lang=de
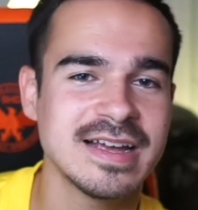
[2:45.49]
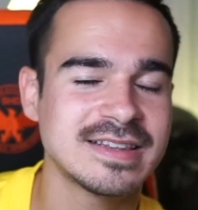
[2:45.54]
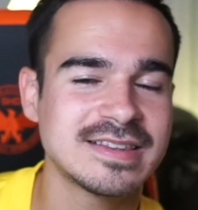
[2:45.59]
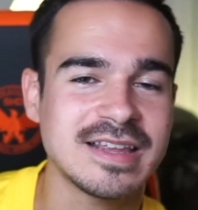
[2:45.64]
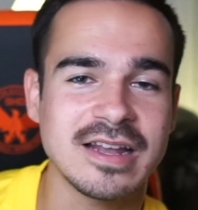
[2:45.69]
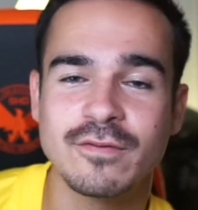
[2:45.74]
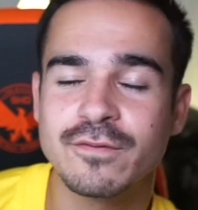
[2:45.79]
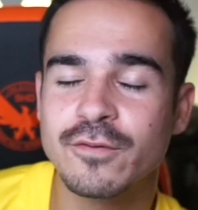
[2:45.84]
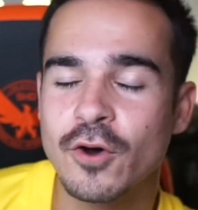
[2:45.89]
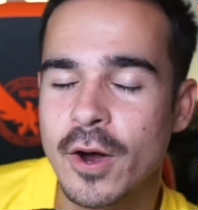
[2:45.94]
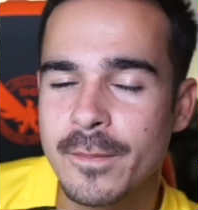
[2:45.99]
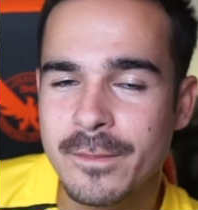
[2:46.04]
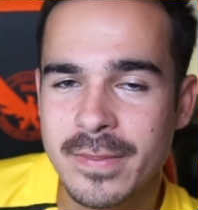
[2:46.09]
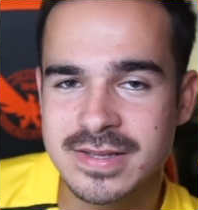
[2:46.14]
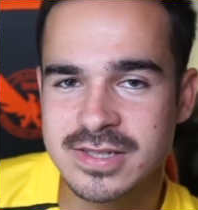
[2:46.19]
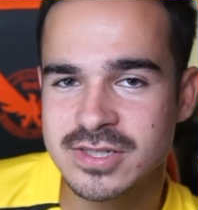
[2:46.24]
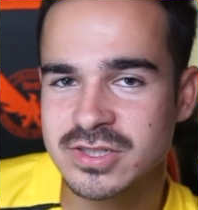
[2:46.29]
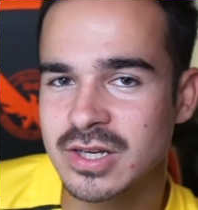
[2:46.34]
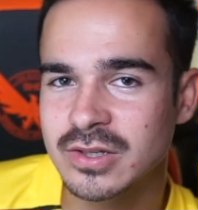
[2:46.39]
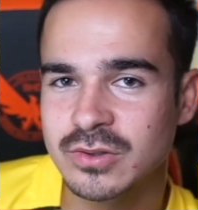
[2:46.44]
dann freut
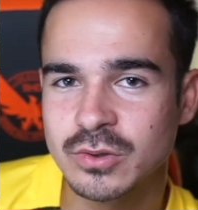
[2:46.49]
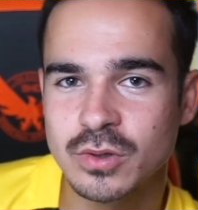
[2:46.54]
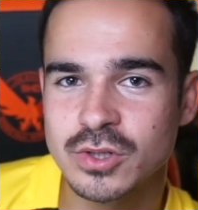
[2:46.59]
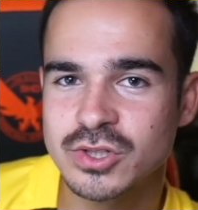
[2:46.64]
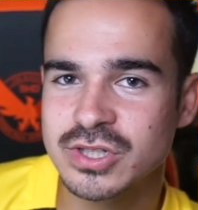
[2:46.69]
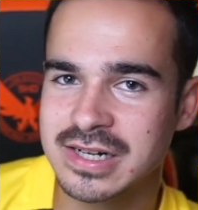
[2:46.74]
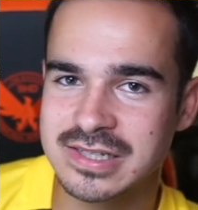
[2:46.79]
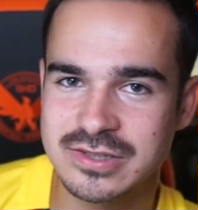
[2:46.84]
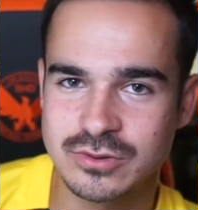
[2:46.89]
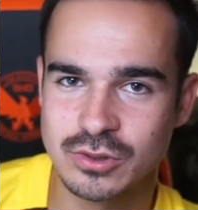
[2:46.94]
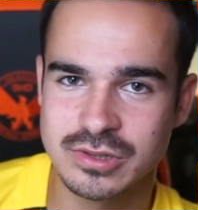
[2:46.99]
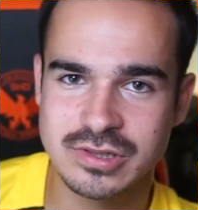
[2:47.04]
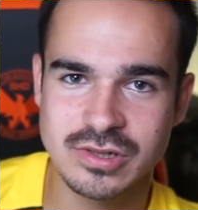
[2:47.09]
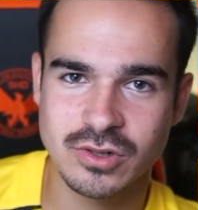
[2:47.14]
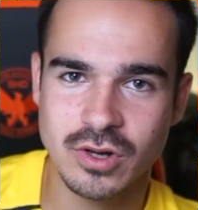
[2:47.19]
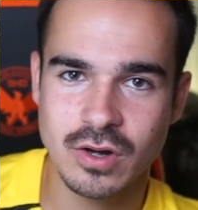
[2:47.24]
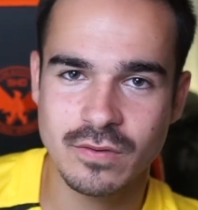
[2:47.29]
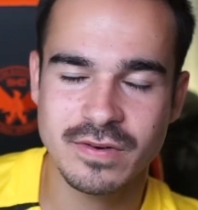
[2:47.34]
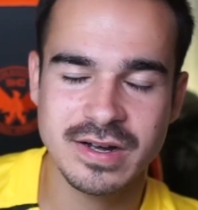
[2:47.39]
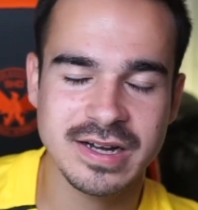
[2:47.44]
man sich natürlich als
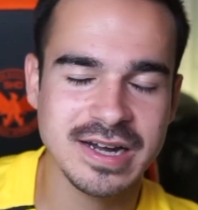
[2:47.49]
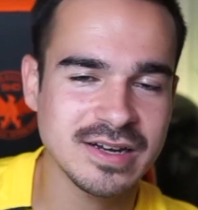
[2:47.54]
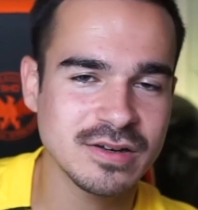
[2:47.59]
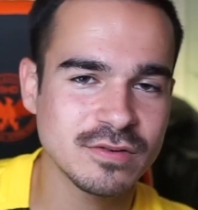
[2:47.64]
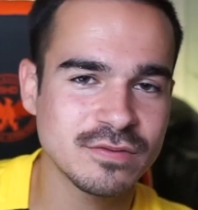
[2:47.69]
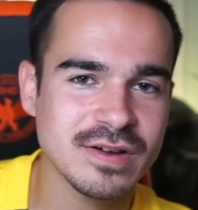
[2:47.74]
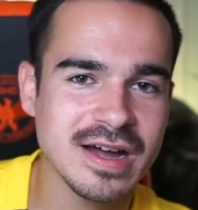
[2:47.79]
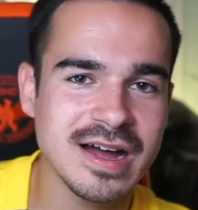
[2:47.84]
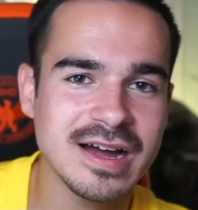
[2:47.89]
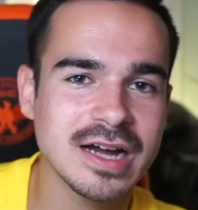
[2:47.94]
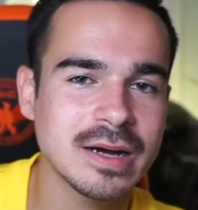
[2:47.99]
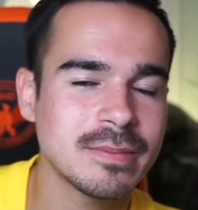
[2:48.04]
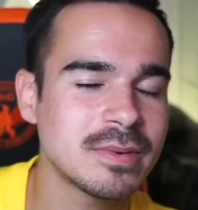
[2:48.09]
Düsseldorfer, keine Frage.